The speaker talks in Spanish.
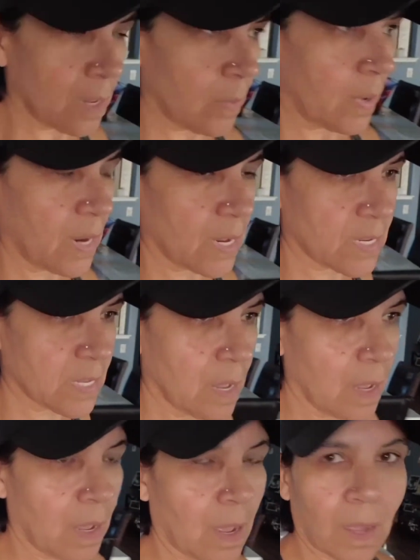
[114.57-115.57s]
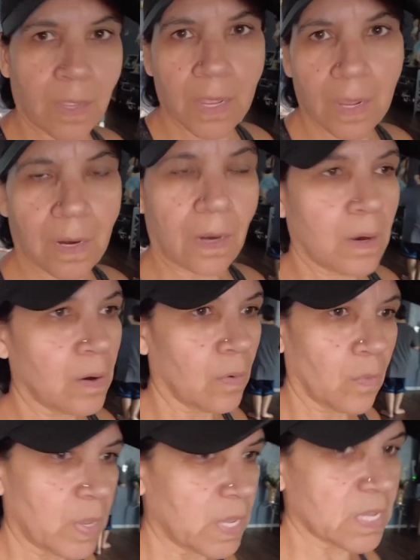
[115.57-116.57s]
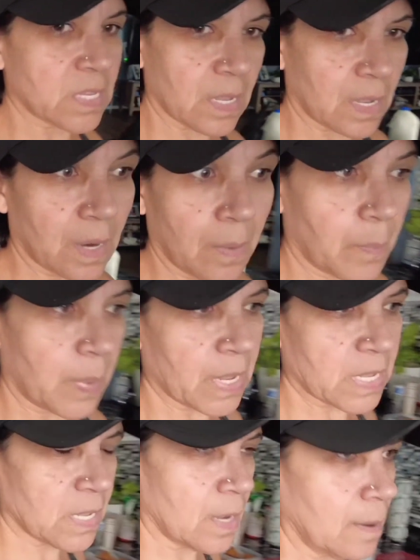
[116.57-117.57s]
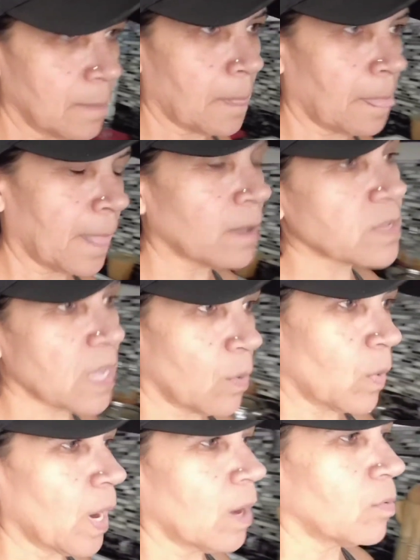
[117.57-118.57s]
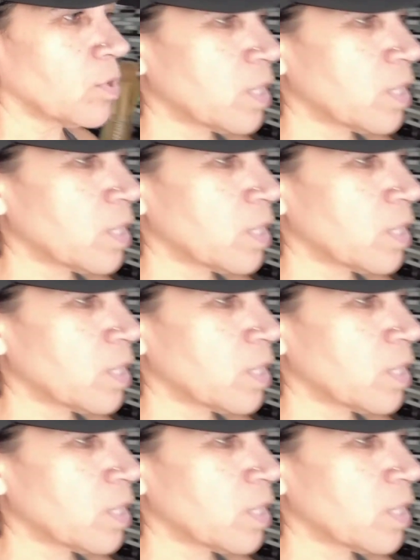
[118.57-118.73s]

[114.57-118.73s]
de veras, ayer no hice limpieza, o sea, no en la